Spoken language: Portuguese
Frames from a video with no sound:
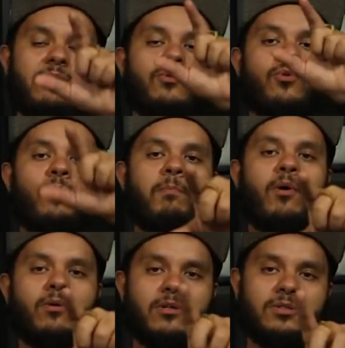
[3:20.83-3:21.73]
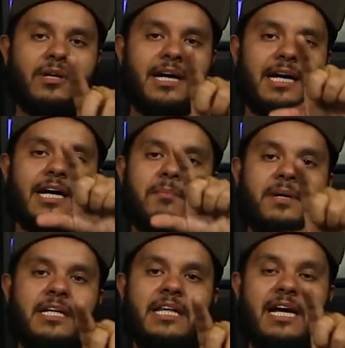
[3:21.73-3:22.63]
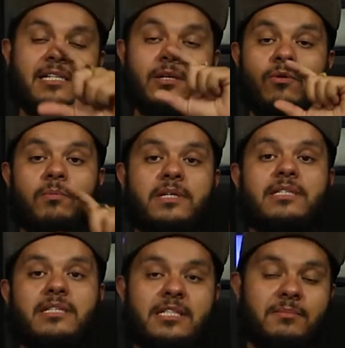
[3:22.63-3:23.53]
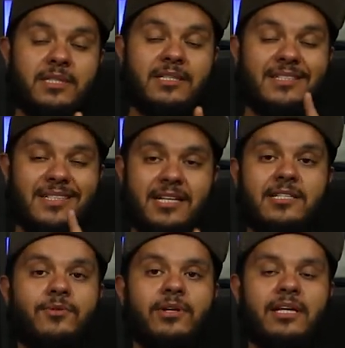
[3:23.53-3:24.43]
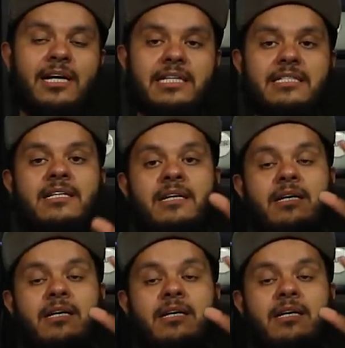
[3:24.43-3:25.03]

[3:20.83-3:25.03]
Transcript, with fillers: O cupom nosso lá é HB10 em compras acima de 150 reais.